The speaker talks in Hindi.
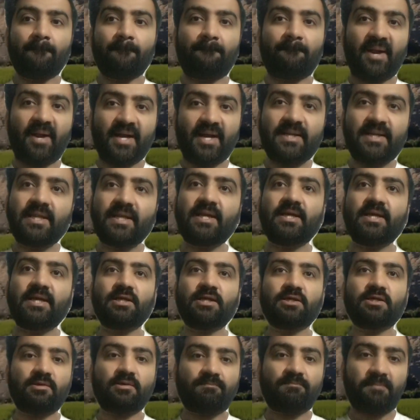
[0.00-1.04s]
बैटिंग
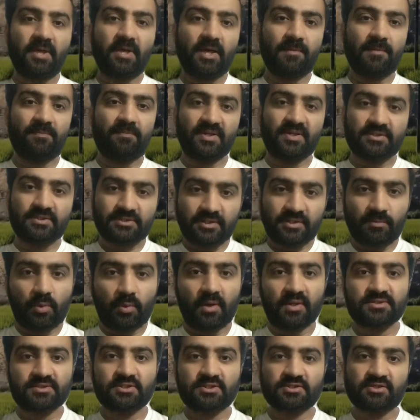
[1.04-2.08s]
पे फिर से बहुत से